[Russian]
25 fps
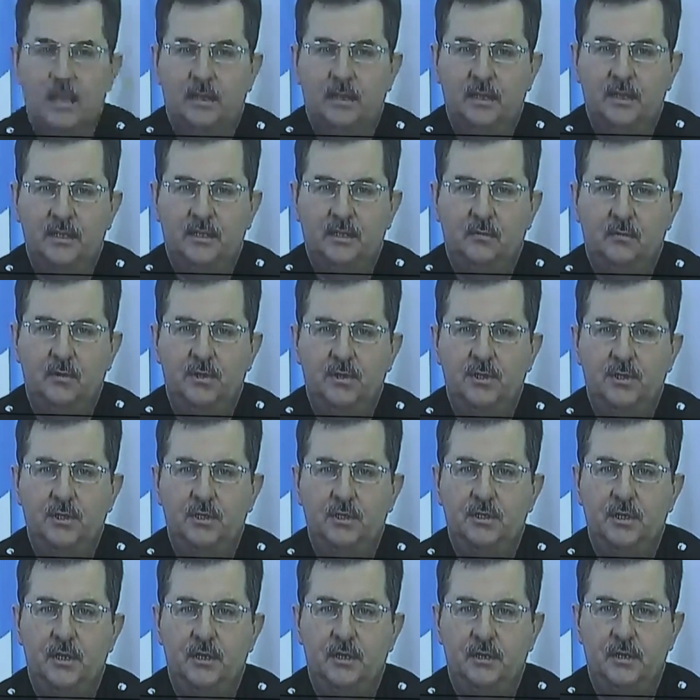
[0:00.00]
На
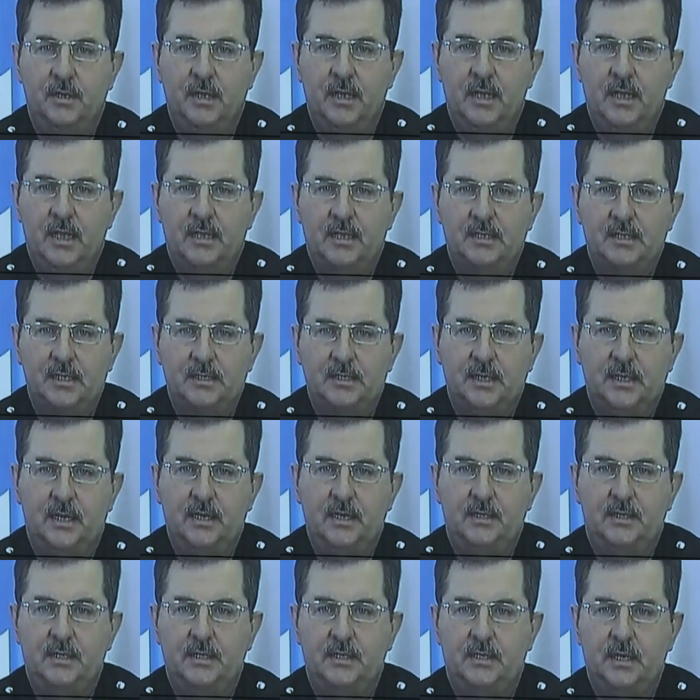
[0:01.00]
сегодняшний день
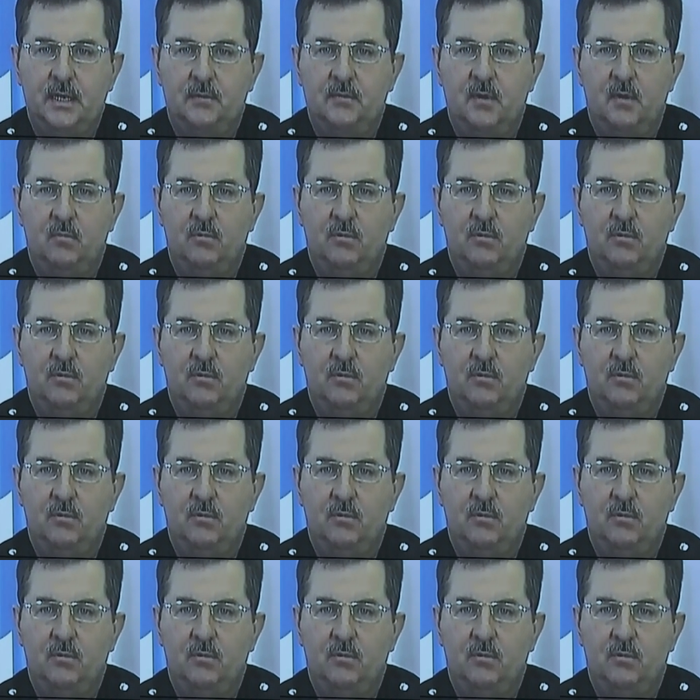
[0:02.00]
создание системы